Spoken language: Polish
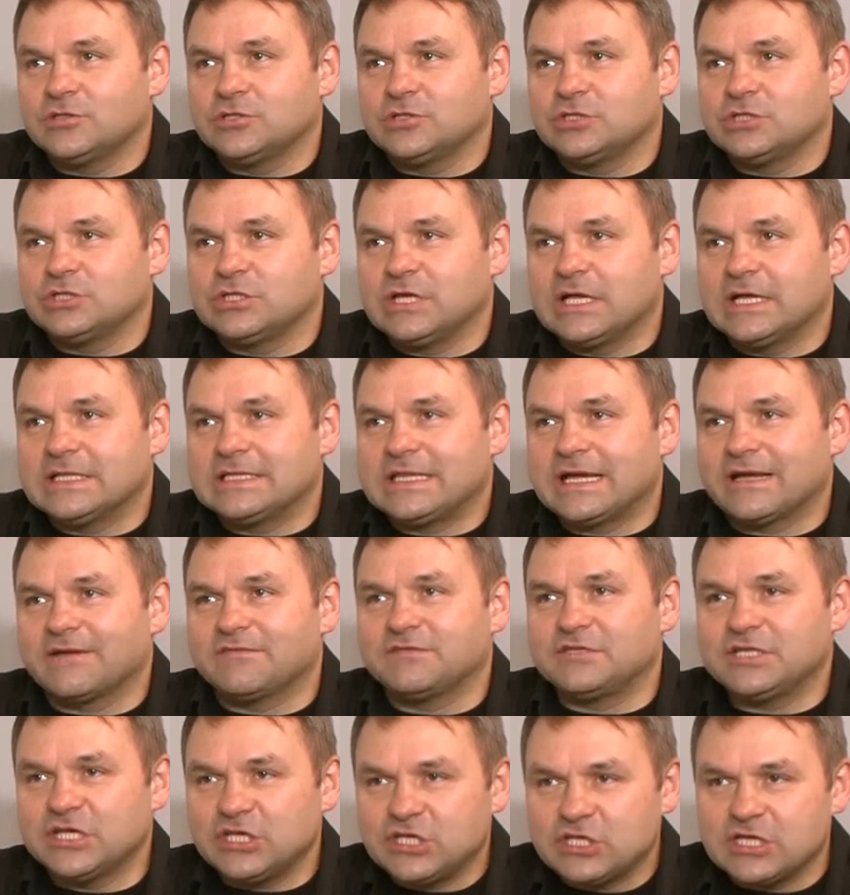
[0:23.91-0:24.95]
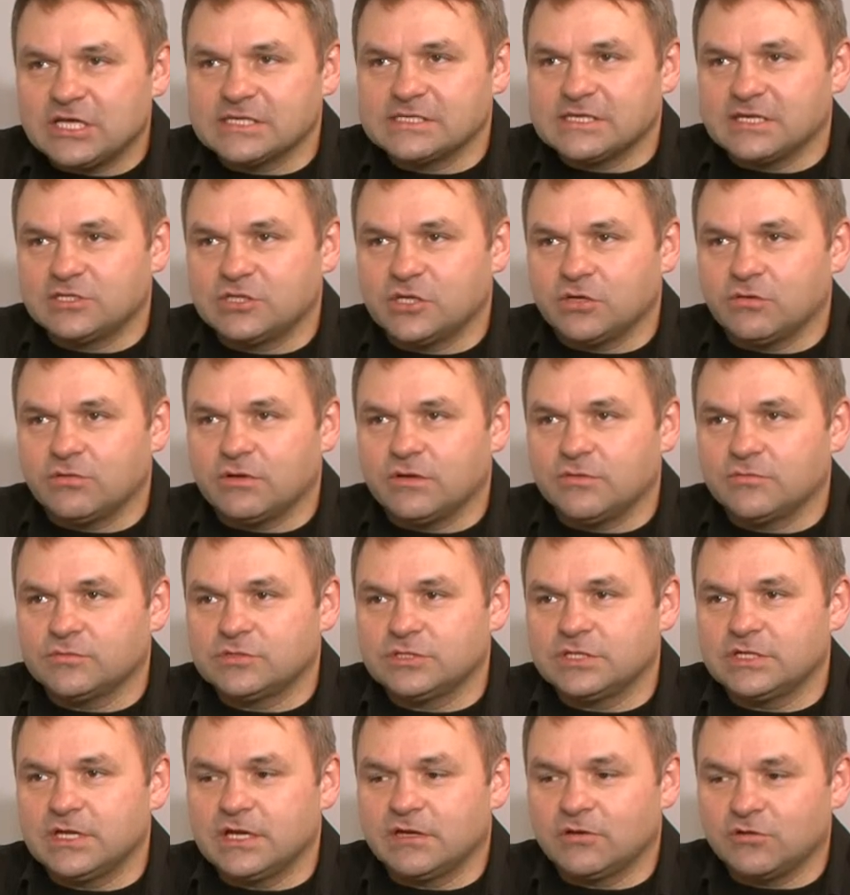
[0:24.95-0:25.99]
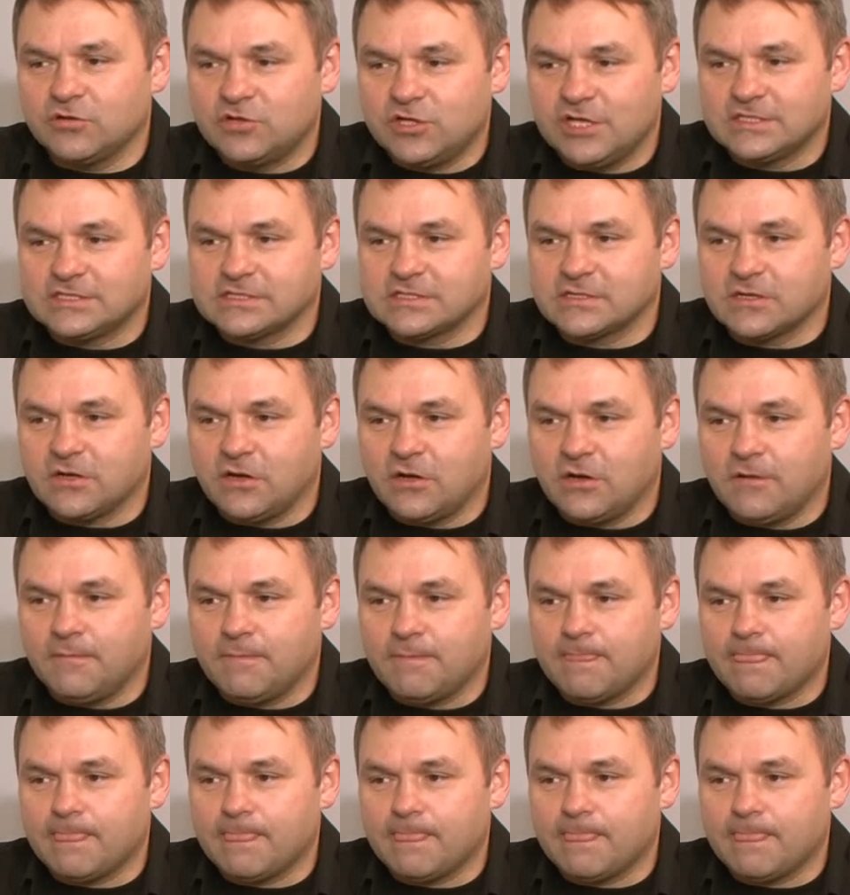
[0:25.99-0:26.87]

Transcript: że tak wcześnie zacząłem, czyli jako dziecko,